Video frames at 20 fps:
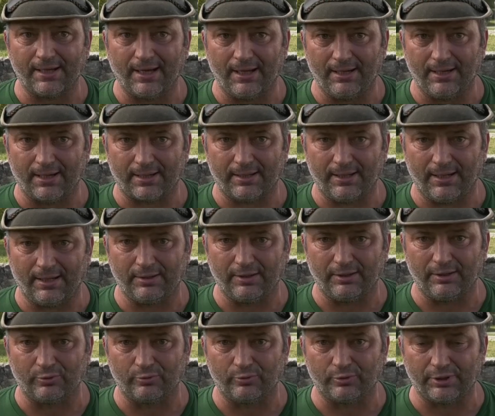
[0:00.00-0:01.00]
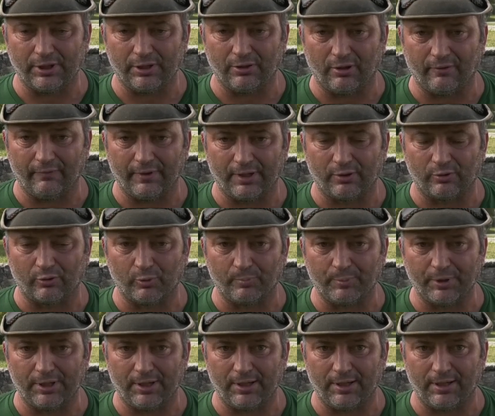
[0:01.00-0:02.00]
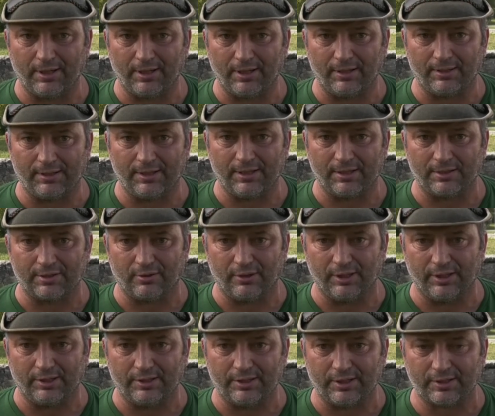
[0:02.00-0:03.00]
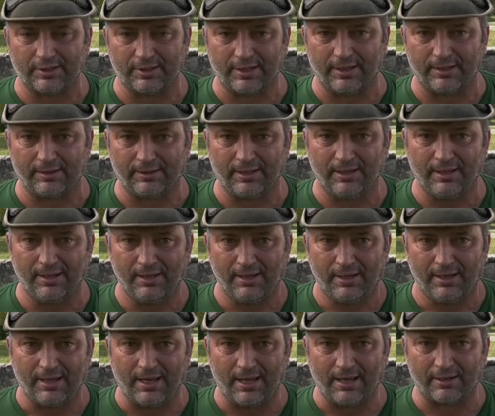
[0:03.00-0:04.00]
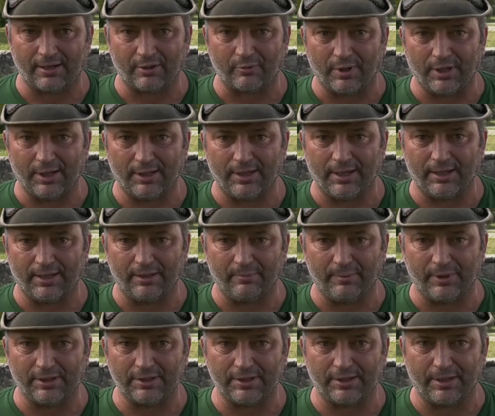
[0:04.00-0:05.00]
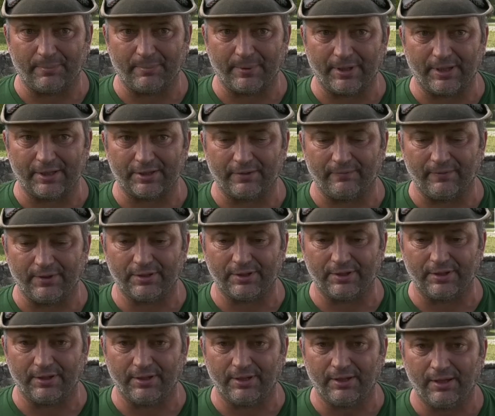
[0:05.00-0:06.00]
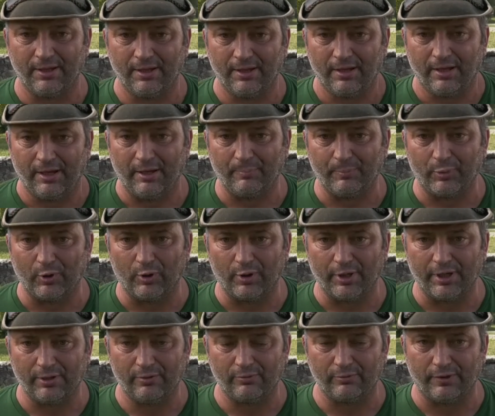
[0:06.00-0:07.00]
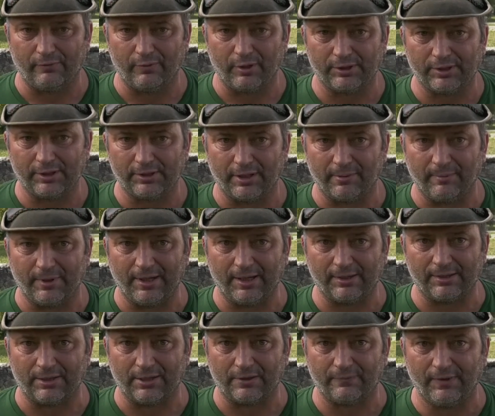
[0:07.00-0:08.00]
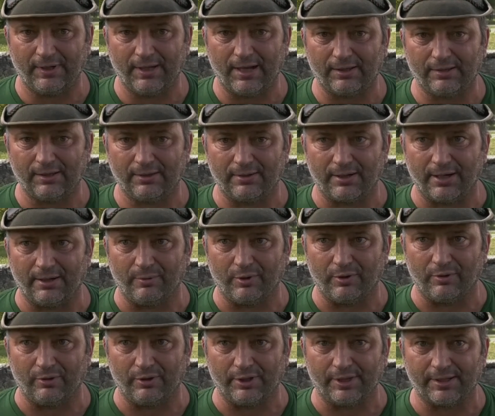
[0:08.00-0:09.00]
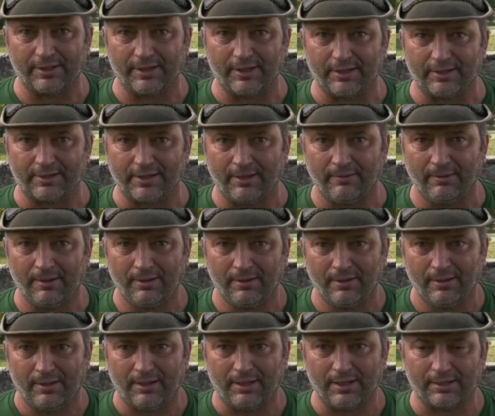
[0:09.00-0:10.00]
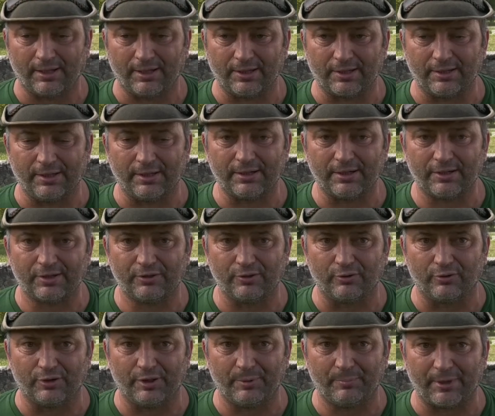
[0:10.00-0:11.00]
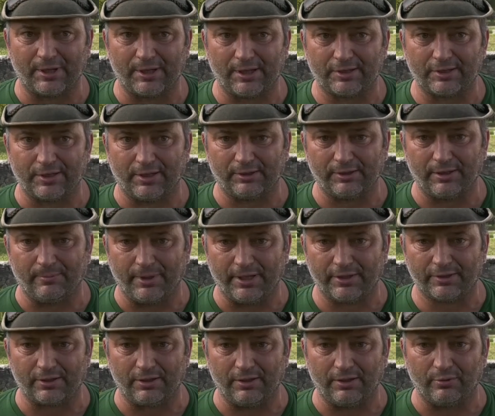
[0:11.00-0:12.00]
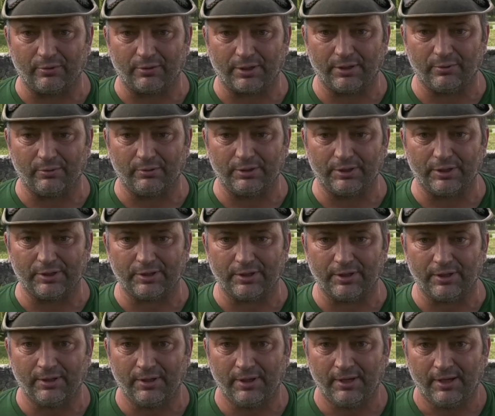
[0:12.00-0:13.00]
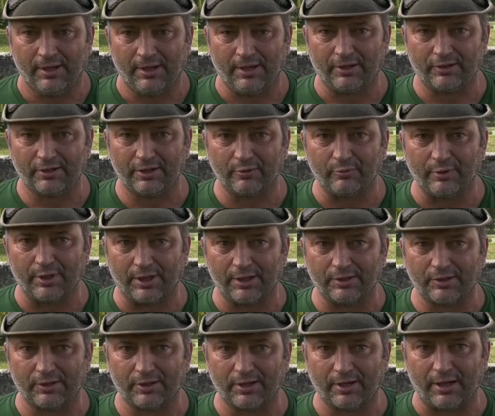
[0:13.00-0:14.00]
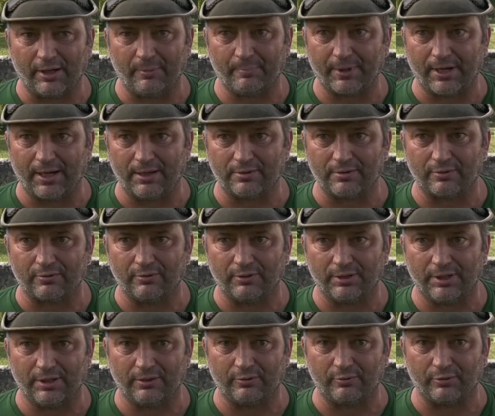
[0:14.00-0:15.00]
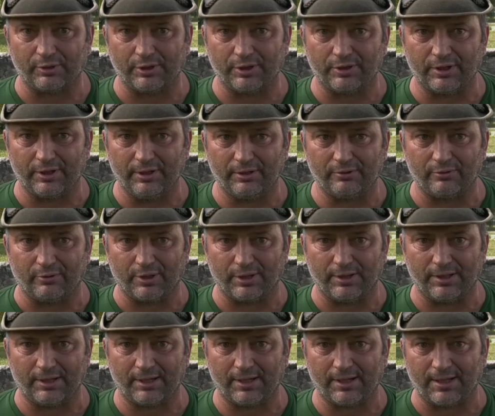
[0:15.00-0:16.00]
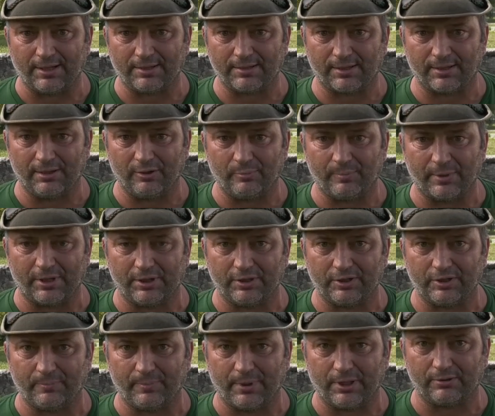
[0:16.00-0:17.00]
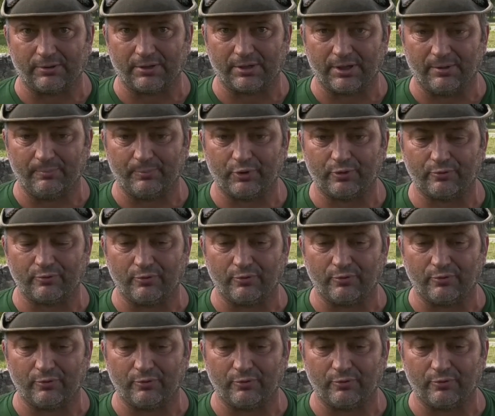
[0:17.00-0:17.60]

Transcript: i gagliardetti di tutti e nove i gruppi delle, della zona 17 e anche quelli degli amici dei paesi vicini e poi una volta terminata la sfilata andremo in chiesa, alla chiesa di Castione per la Santa Messa alle ore 11 e a seguire ci sarà il pranzo con eh, tutti i genitori dei ragazzi che hanno partecipato al campo